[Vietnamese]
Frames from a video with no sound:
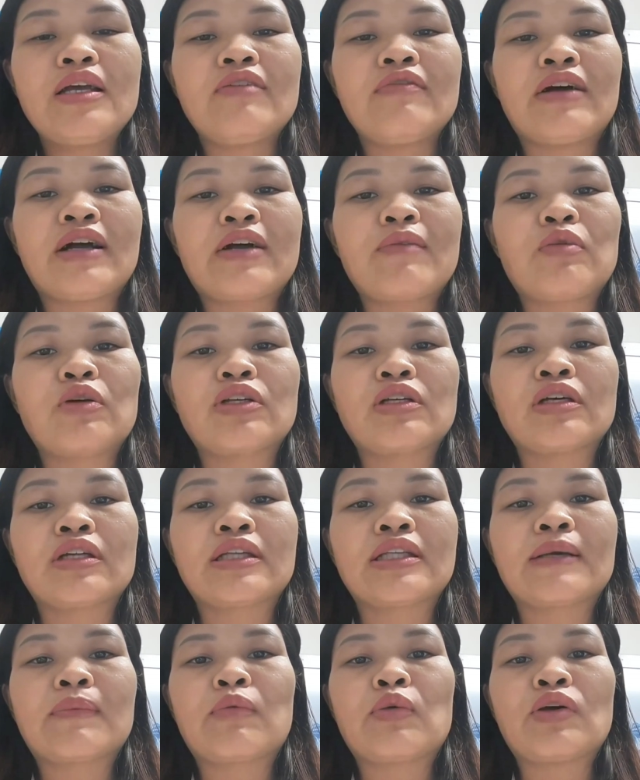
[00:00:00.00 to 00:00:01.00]
và cái môi trường
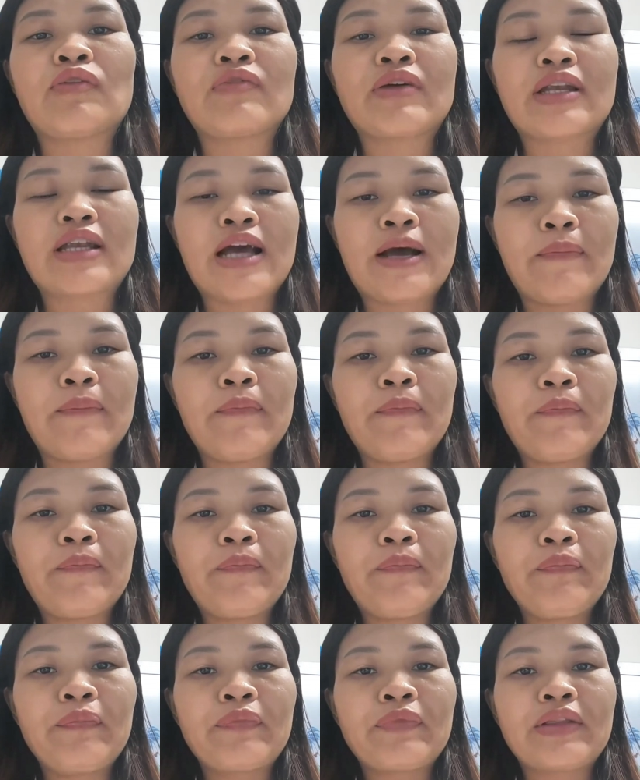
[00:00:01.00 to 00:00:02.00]
để tập luyện phát âm
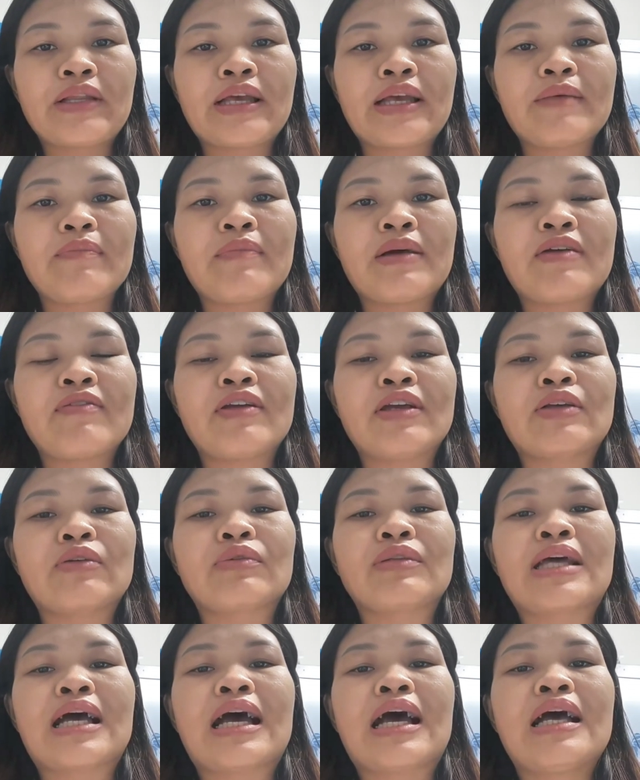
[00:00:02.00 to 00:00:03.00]
đấy bởi vì
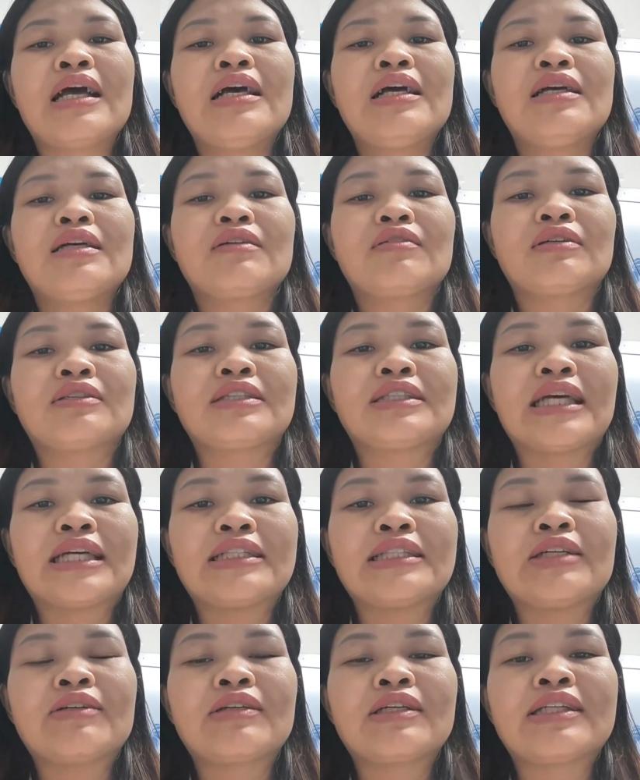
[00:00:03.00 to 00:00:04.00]
chúng ta còn
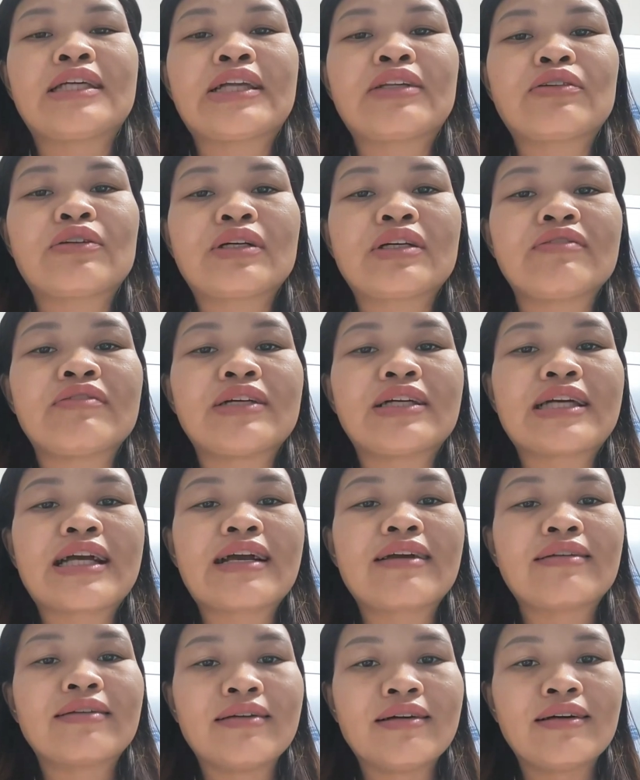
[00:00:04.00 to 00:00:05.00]
dành nhiều thời gian cho cái việc
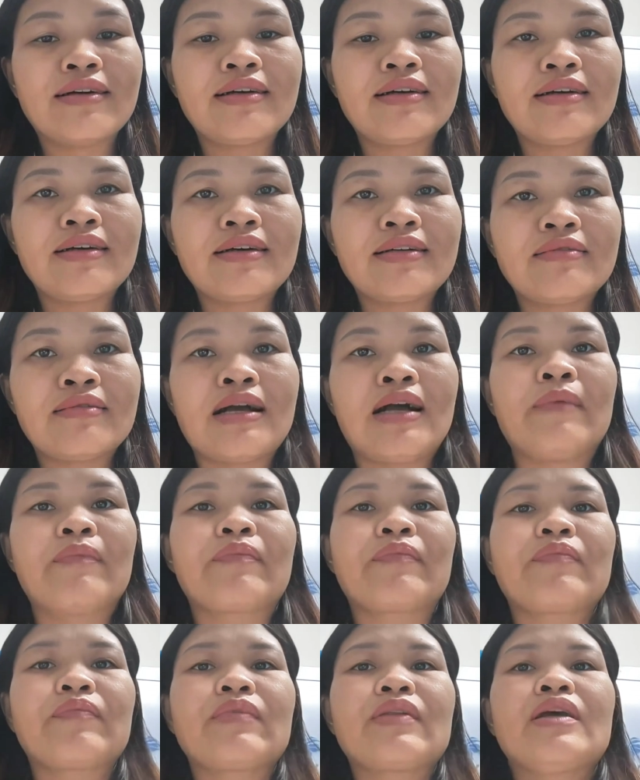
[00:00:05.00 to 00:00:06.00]
khác nữa đúng không ạ
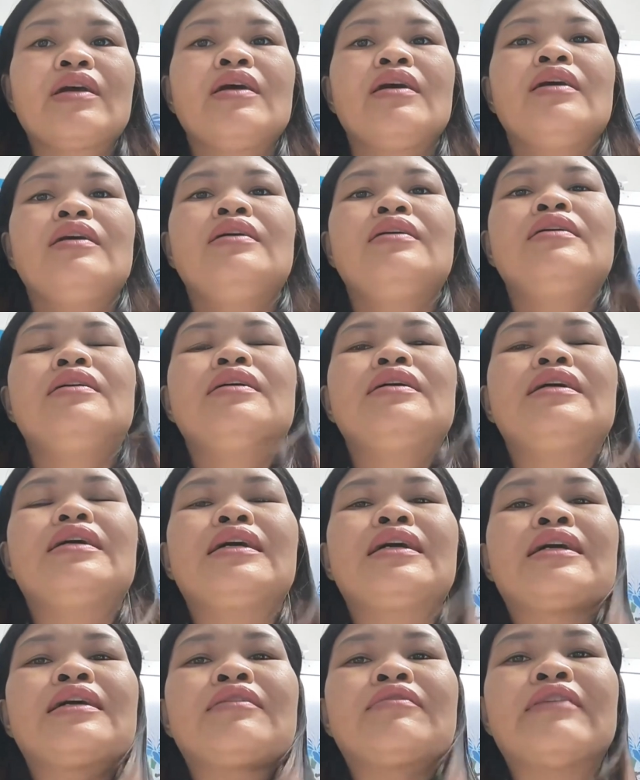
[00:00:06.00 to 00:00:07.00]

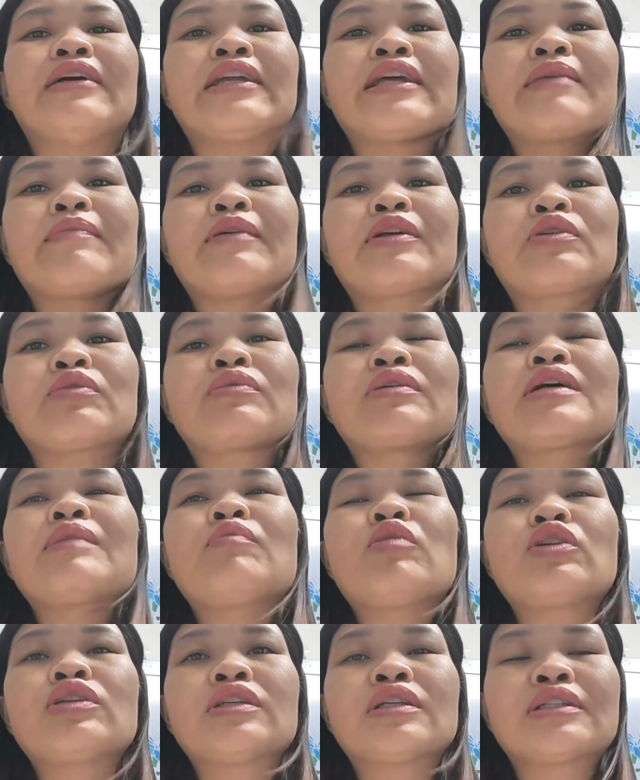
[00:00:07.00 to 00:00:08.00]
à, vậy nên mà chúng cái
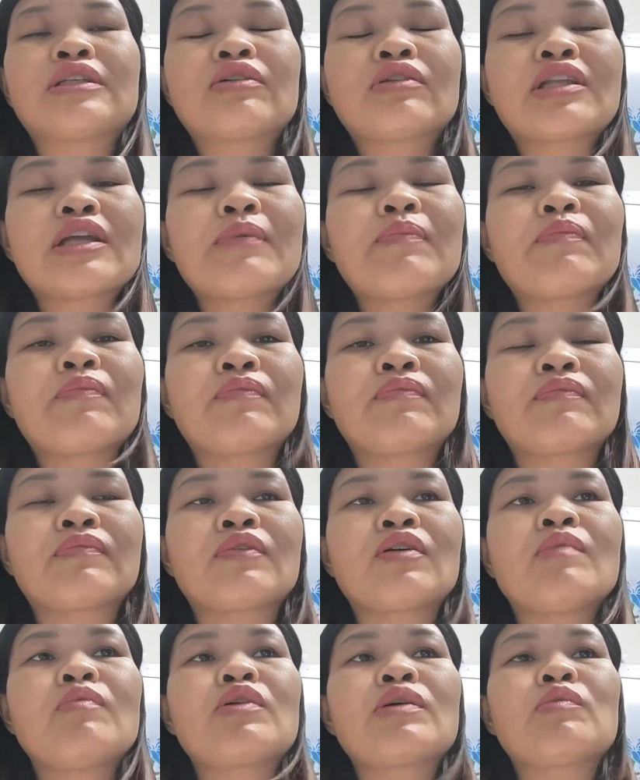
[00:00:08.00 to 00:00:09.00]
môi trường giao tiếp ừ,
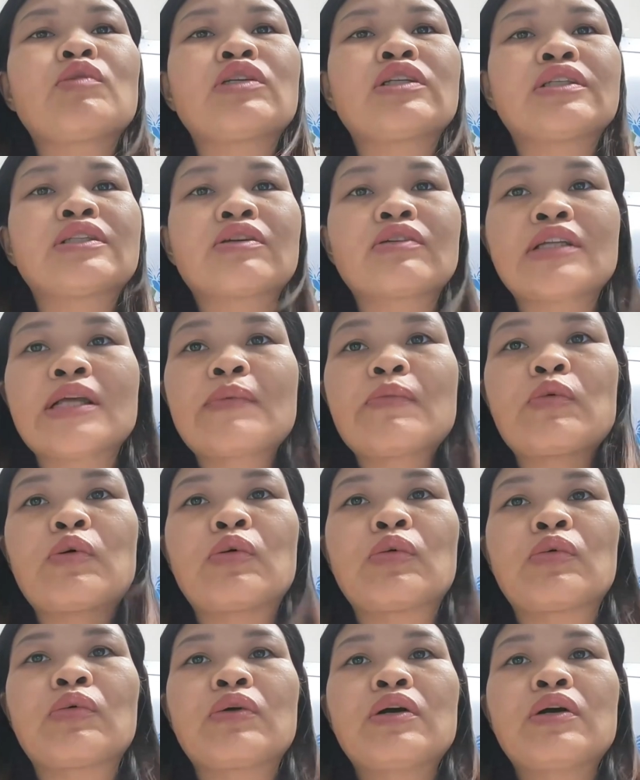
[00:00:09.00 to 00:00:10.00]
có cái môi trường giao tiếp
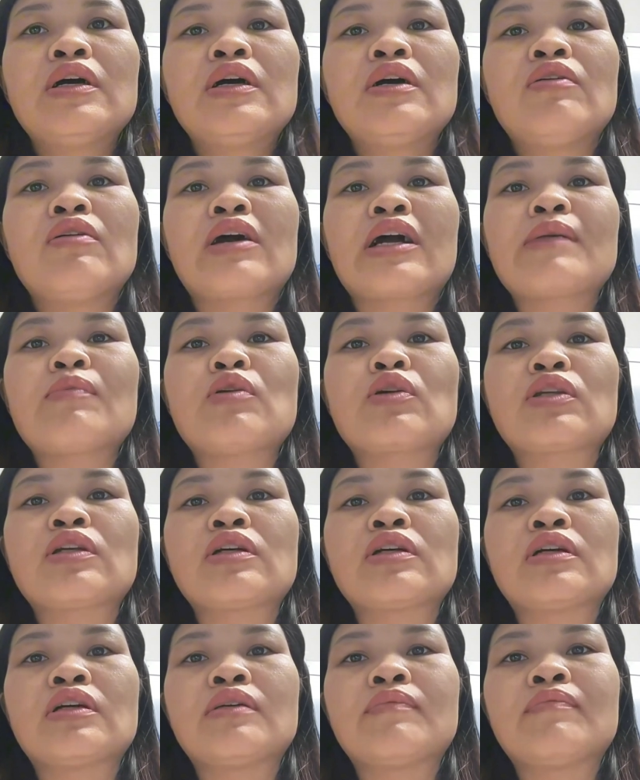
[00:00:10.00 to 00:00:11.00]
cũng và cái môi
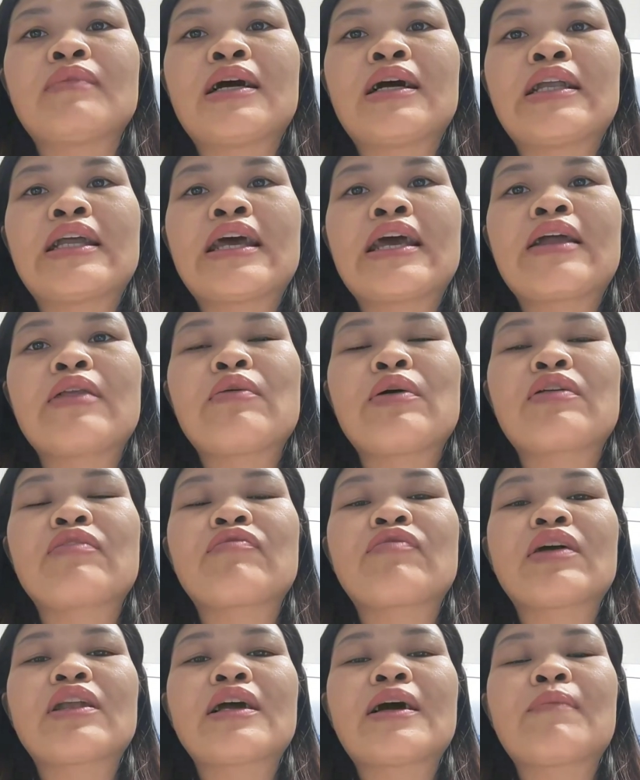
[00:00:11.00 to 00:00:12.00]
trường mà để luyện
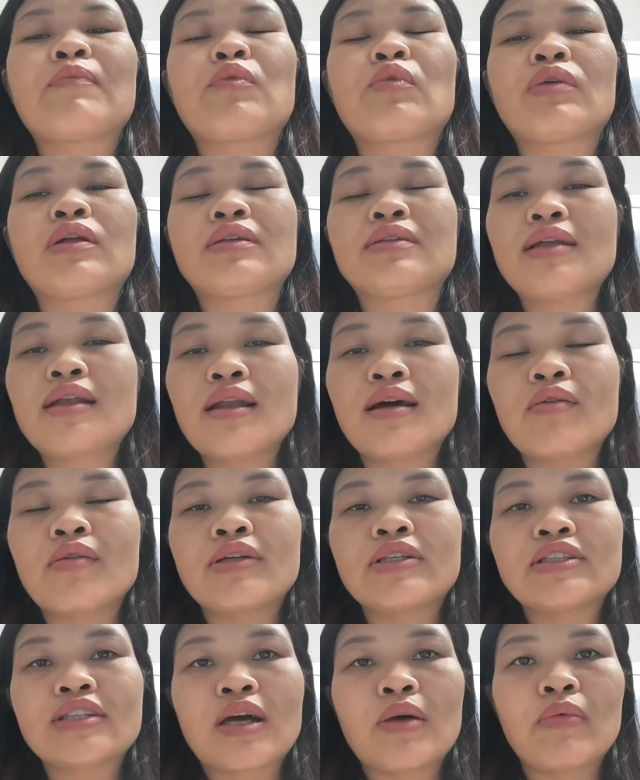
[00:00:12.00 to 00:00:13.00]
phát âm cũng là rất là
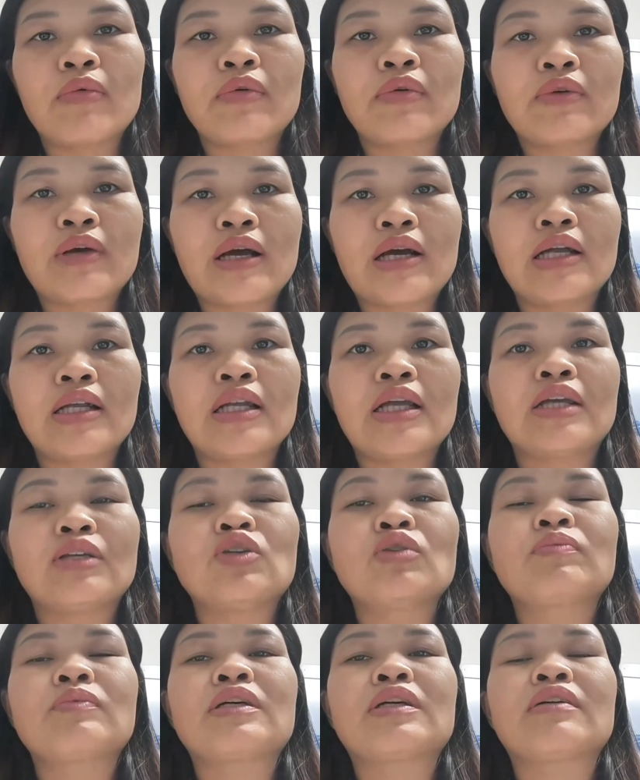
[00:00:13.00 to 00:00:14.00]
quan trọng đúng không ạ để
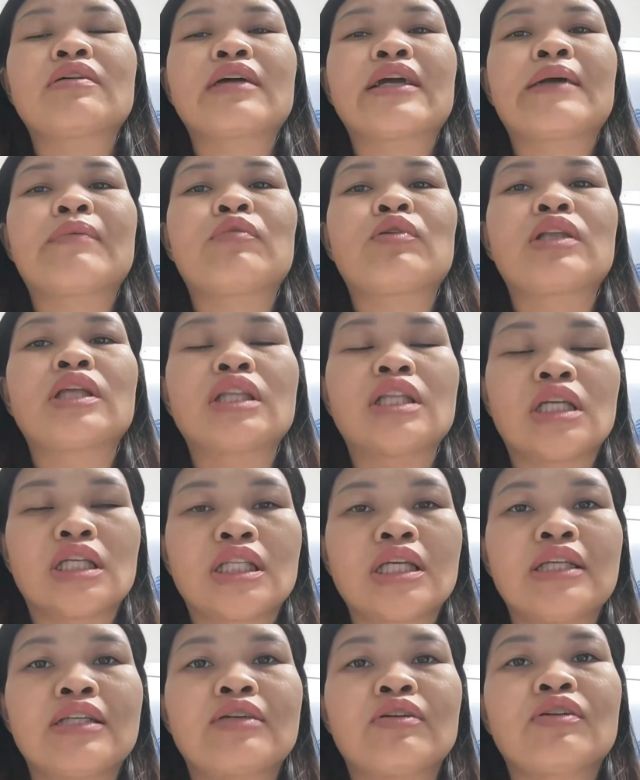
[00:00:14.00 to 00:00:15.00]
giúp cho các em có thể tự
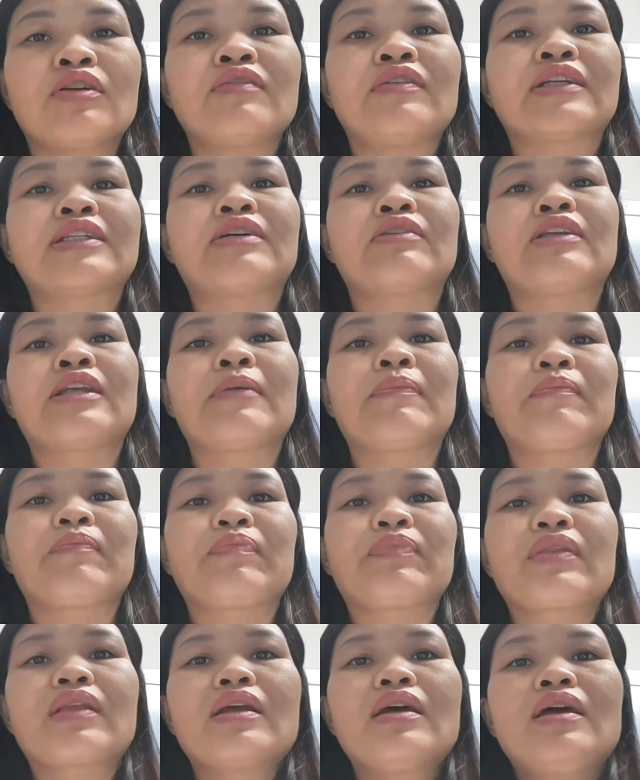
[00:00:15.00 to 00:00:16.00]
tin trong cái việc giao tiếp
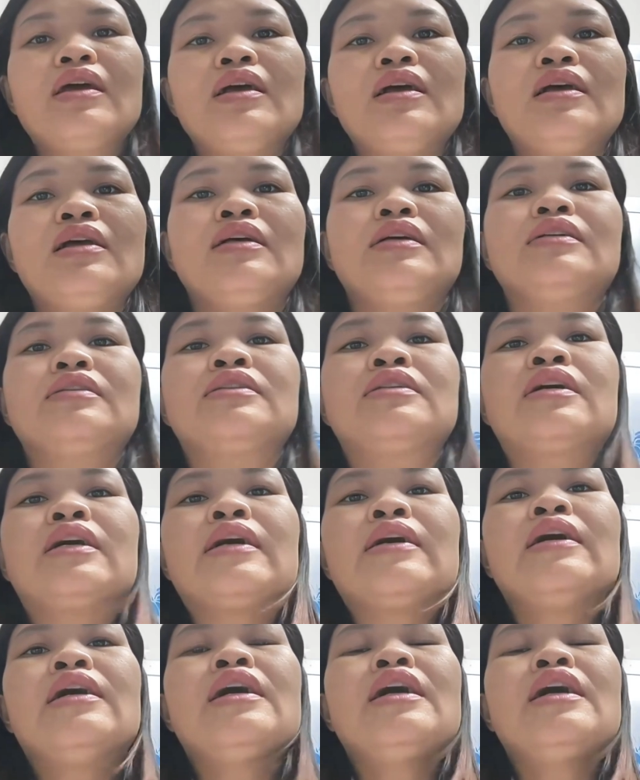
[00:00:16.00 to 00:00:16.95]
Rồi.